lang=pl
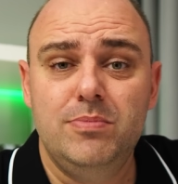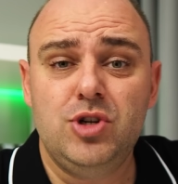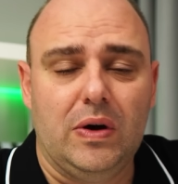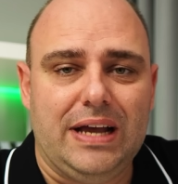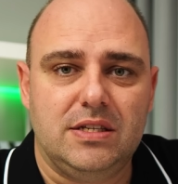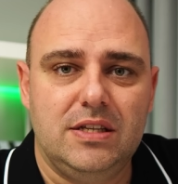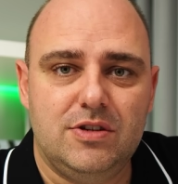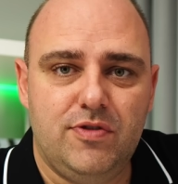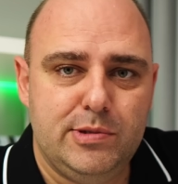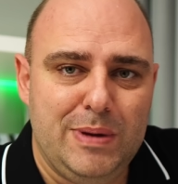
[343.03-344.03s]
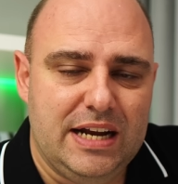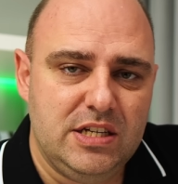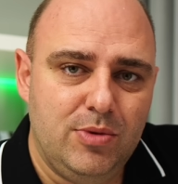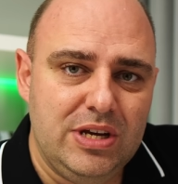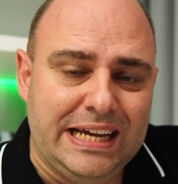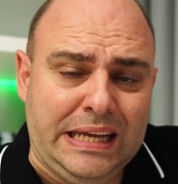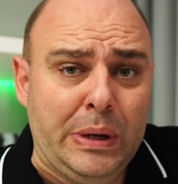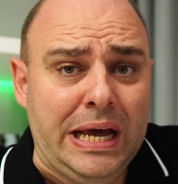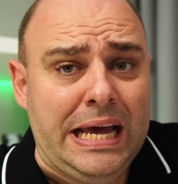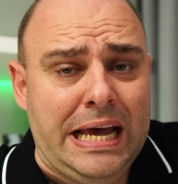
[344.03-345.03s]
Przy okazji też wspieracie mój kanał,